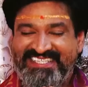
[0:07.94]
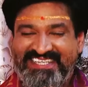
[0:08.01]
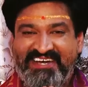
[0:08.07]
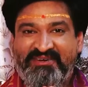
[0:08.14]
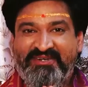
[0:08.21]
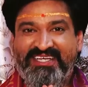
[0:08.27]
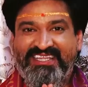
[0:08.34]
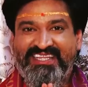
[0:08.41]
జయ
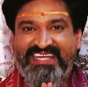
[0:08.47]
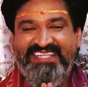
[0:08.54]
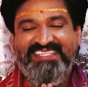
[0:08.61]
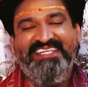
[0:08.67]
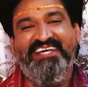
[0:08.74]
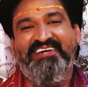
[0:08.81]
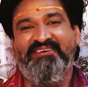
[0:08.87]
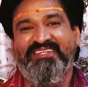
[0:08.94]
గురుదత్త
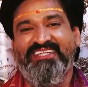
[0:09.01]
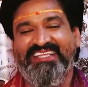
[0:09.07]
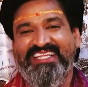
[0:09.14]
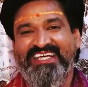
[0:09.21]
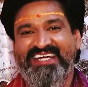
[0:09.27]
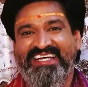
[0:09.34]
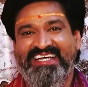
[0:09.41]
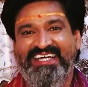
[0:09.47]
శ్రీ
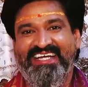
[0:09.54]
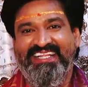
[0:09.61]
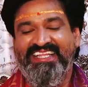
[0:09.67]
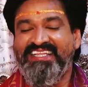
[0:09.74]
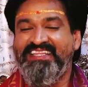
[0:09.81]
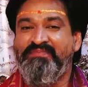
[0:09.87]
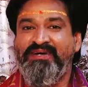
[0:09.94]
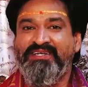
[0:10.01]
గురుదత్త
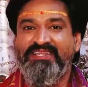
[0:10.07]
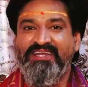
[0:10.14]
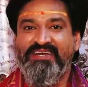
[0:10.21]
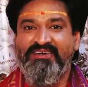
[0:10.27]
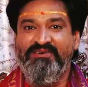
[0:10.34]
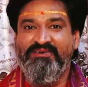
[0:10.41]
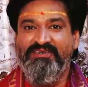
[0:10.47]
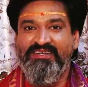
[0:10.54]

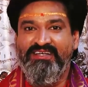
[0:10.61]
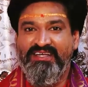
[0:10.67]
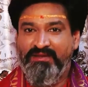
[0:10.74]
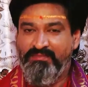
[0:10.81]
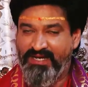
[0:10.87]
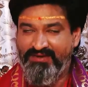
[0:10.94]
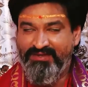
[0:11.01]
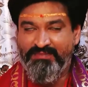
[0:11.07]
దత్తభక్తులకు
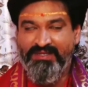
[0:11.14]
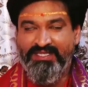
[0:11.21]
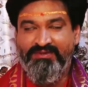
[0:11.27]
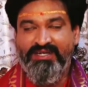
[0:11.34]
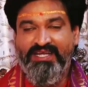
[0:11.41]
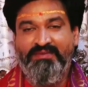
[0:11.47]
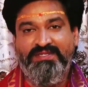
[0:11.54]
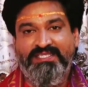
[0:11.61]

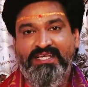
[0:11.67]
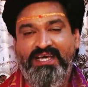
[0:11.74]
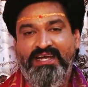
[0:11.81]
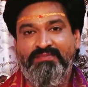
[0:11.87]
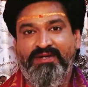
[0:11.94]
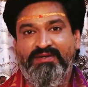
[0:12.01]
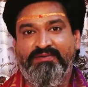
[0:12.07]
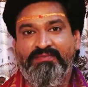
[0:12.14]
భగవద్బంధువులకు
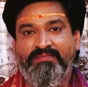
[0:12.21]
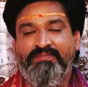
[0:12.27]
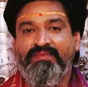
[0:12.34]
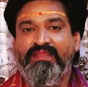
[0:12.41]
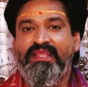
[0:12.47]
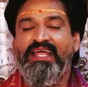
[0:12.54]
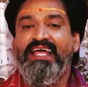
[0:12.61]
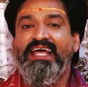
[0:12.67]
నమస్కారములు
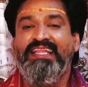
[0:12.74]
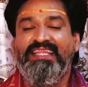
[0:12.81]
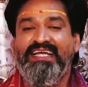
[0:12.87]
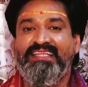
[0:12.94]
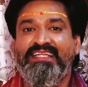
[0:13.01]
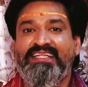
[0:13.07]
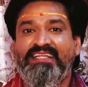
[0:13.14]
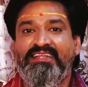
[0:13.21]

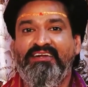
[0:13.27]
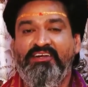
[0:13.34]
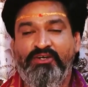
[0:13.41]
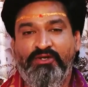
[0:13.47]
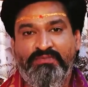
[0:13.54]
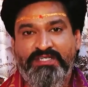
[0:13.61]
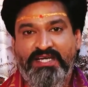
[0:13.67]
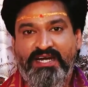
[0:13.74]
దత్తతంత్రం
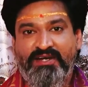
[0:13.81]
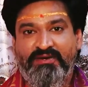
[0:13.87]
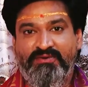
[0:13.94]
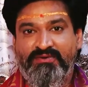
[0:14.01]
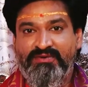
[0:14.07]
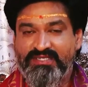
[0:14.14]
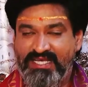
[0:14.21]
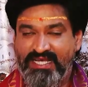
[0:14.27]
యూట్యూబ్ ఛానల్కు
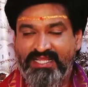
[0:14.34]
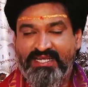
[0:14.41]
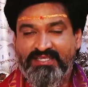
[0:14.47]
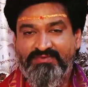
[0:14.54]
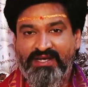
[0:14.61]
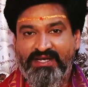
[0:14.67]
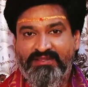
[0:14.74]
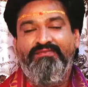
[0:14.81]
సాదర
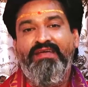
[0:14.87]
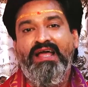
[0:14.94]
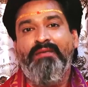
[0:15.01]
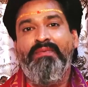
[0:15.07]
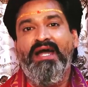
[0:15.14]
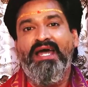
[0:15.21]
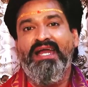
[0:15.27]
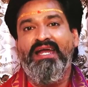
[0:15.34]
స్వాగతం
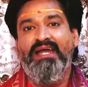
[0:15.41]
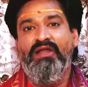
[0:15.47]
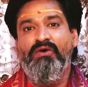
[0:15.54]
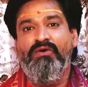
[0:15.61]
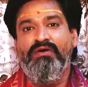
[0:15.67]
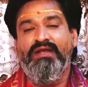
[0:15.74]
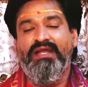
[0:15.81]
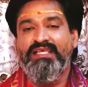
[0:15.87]
వ్యాపారంలో
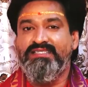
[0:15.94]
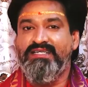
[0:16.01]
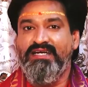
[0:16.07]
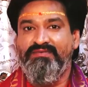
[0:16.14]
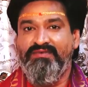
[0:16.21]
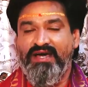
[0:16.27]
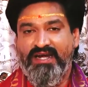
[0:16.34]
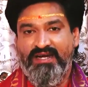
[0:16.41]
నష్ట
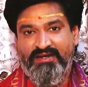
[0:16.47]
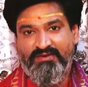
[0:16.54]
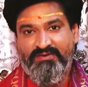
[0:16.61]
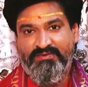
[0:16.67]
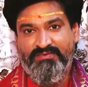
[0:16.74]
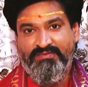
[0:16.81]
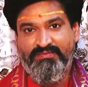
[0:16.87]
నివారణకు